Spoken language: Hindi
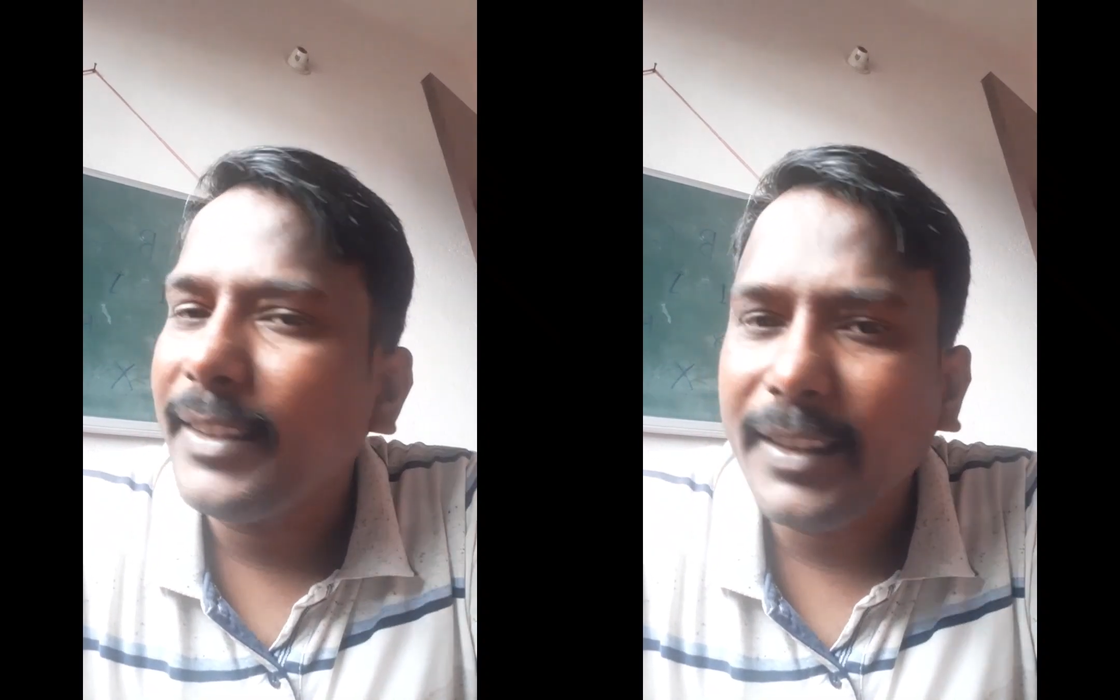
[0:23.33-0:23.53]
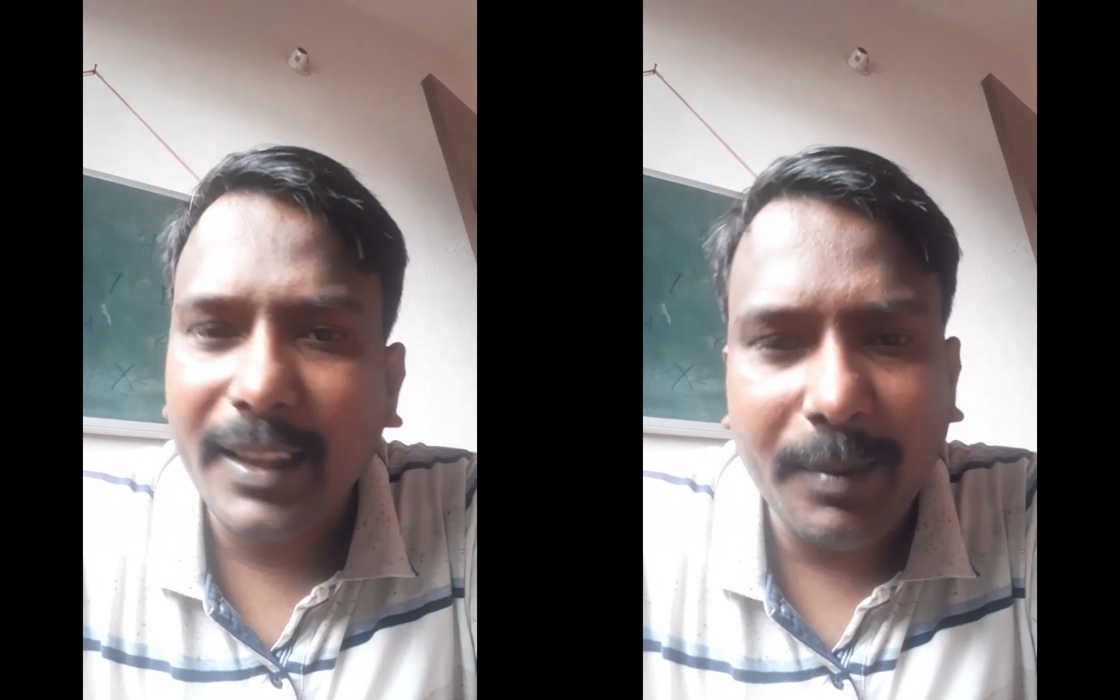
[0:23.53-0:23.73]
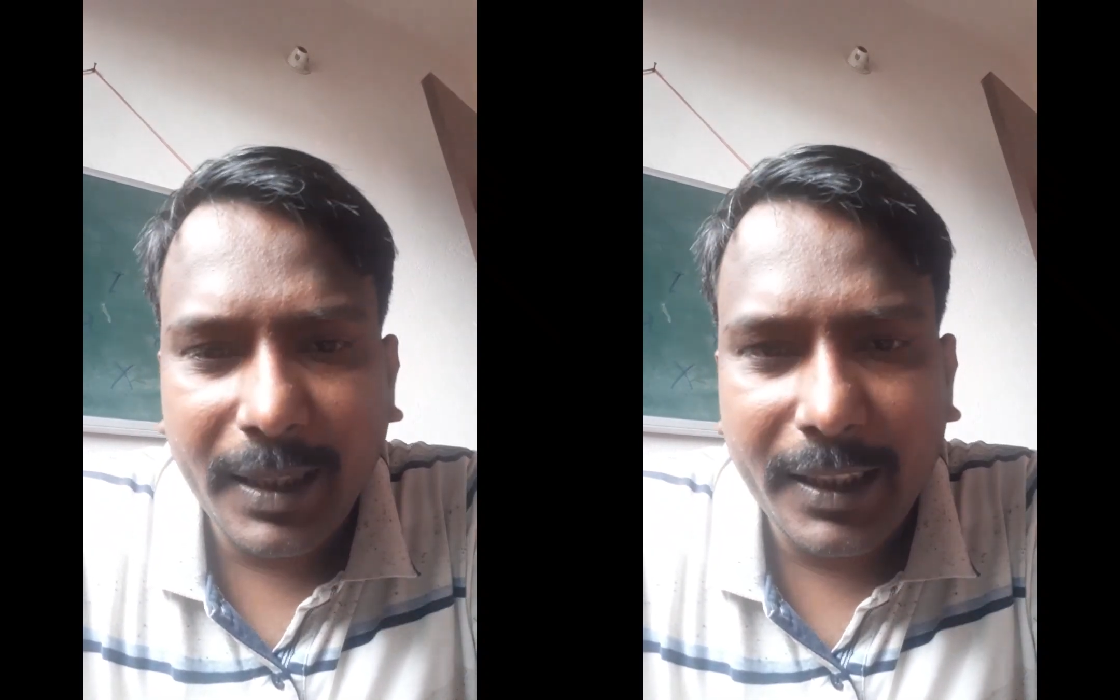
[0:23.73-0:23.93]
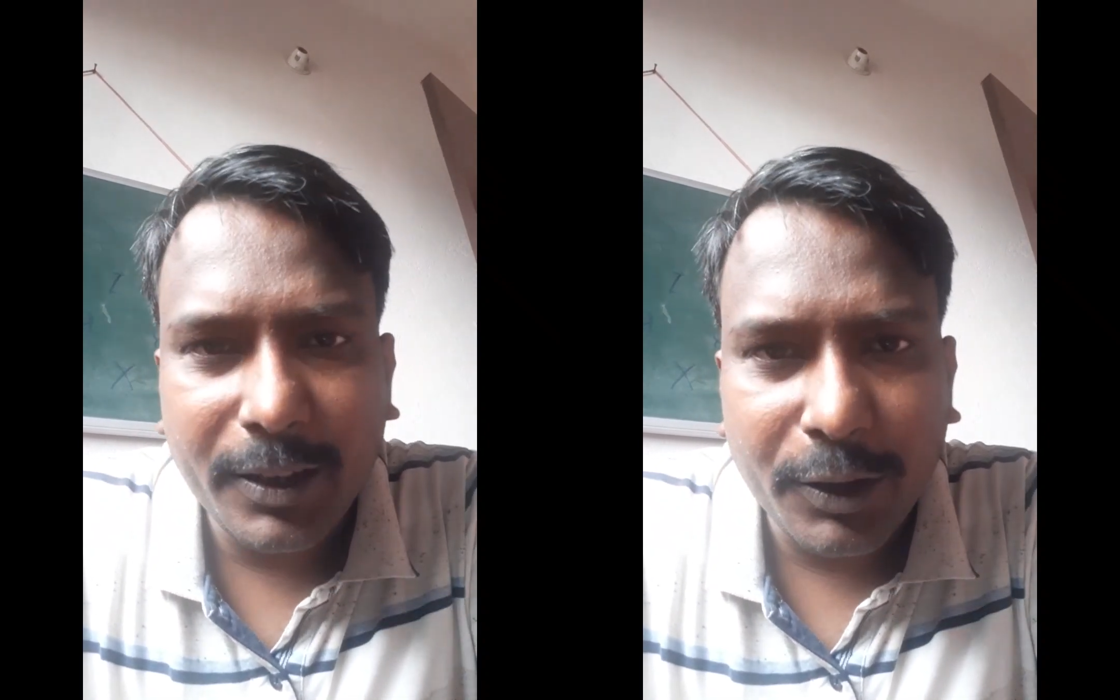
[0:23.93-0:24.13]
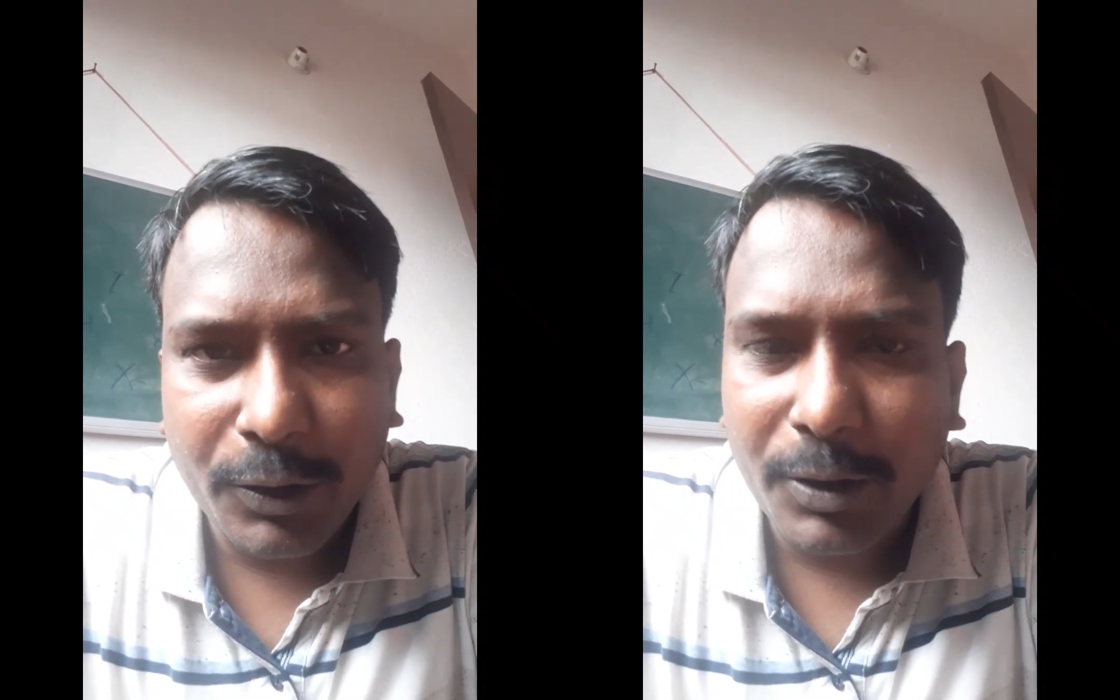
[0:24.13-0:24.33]
इतने बड़े
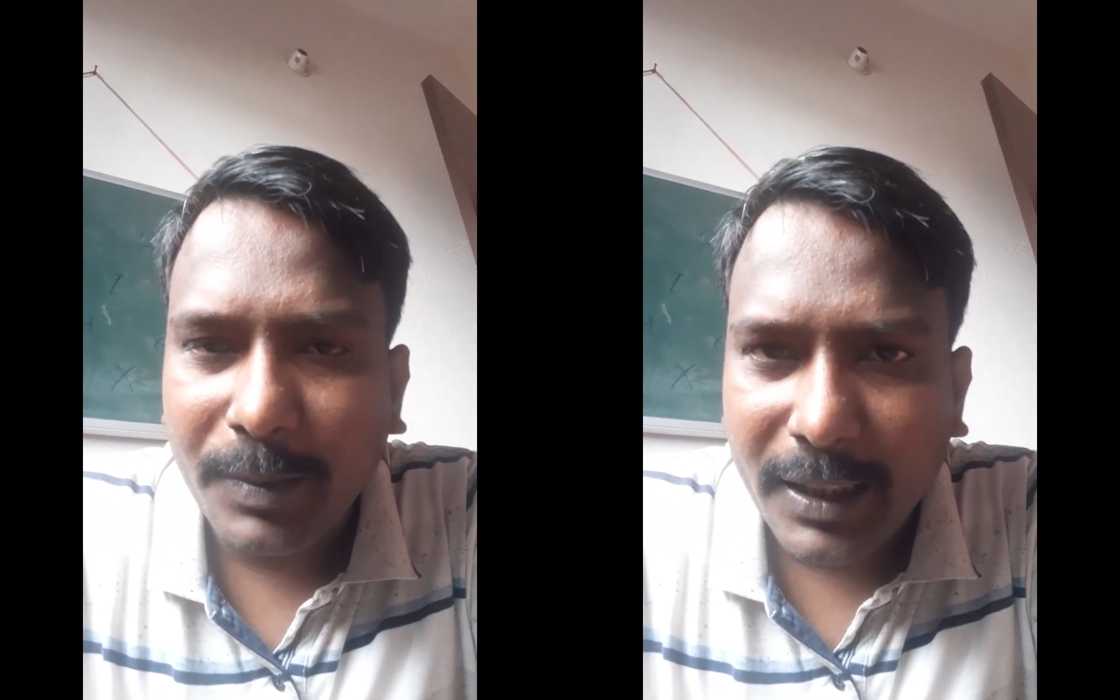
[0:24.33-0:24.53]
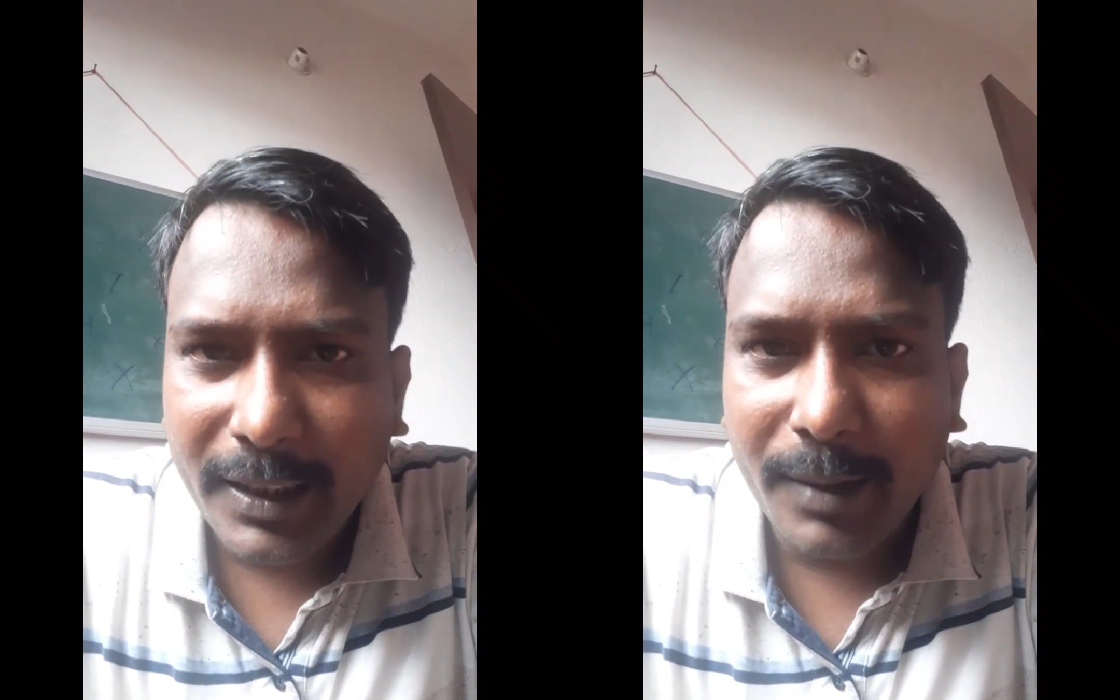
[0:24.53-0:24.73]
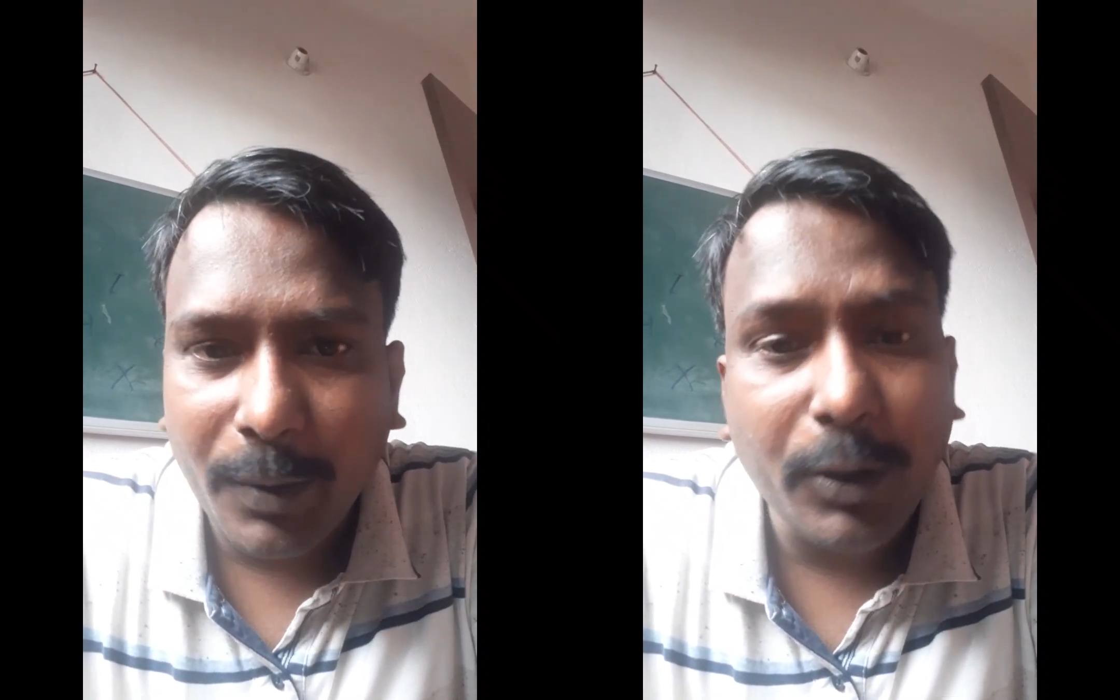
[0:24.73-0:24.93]
इंस्टीट्यूट में दे दिए